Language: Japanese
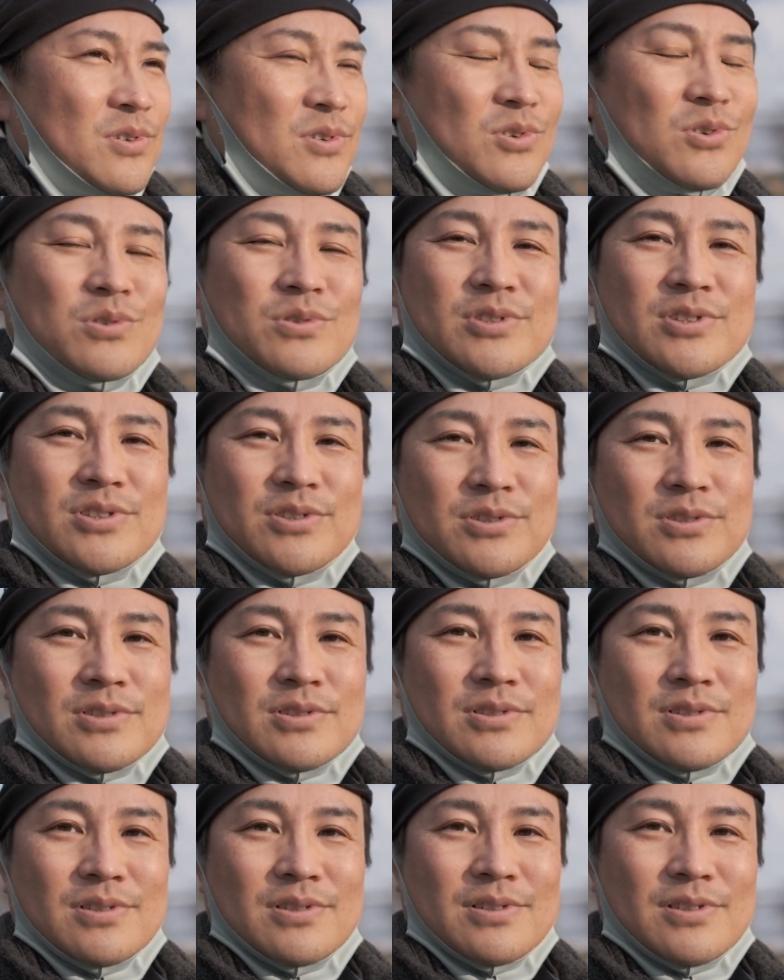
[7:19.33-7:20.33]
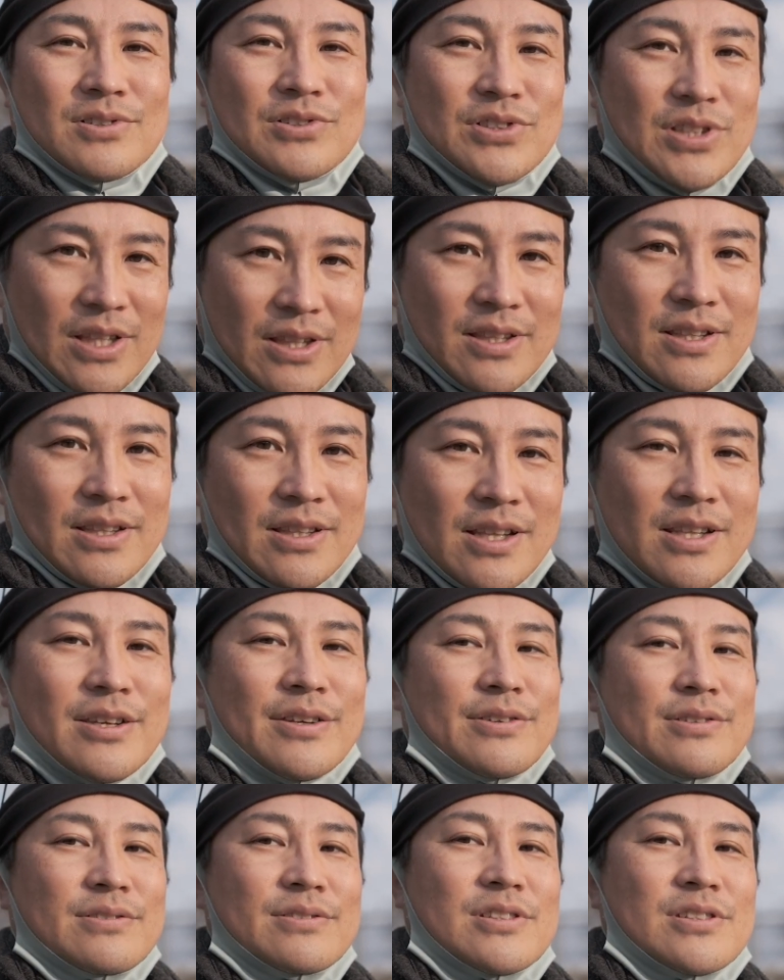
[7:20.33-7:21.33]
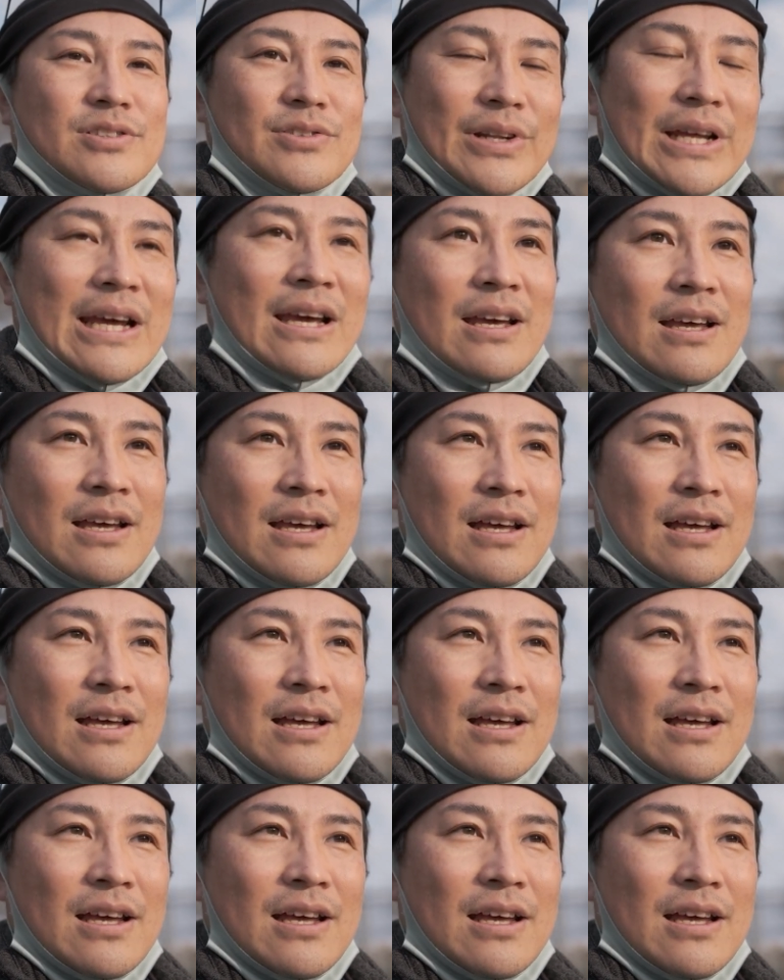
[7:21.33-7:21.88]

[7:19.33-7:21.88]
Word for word: 構図の癖って出てくるんですよね。